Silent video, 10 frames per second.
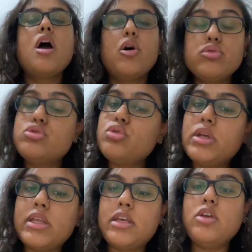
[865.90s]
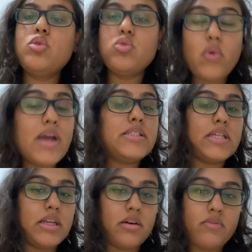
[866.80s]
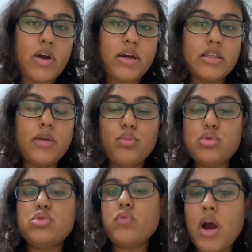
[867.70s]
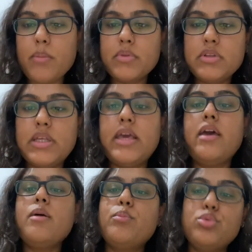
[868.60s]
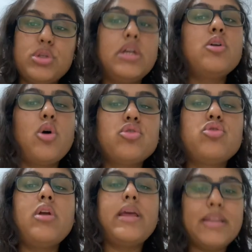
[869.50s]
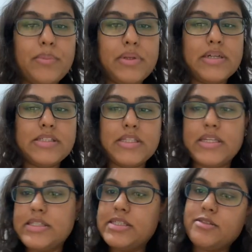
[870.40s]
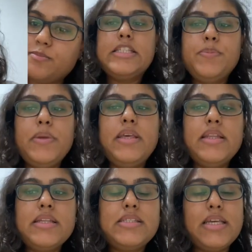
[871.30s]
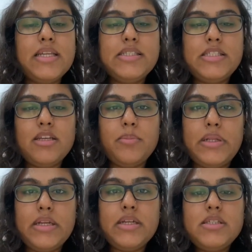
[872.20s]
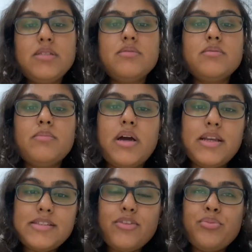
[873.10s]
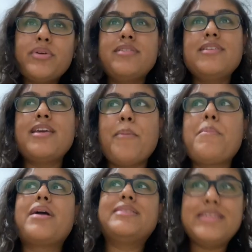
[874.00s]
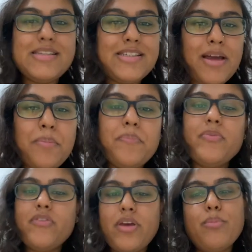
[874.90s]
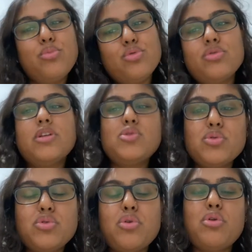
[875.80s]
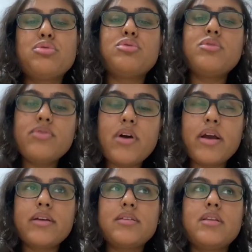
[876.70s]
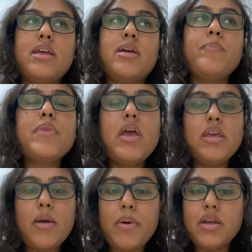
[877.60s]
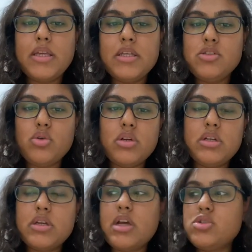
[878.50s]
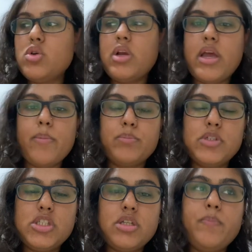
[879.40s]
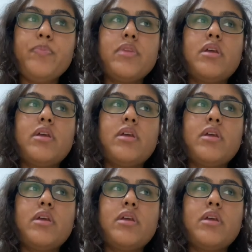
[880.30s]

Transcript: Avusturya'daki üniversitelerin verdiği burs var mı diye bunları kontrol edebilirsiniz. Speaking nasıl geliştirebiliriz? Maalesef pratik yapmak diyeceğim ve bunun da çok zor olduğunun farkındayım. Ya ben İngilizce öğrenirken şöyle yapmıştım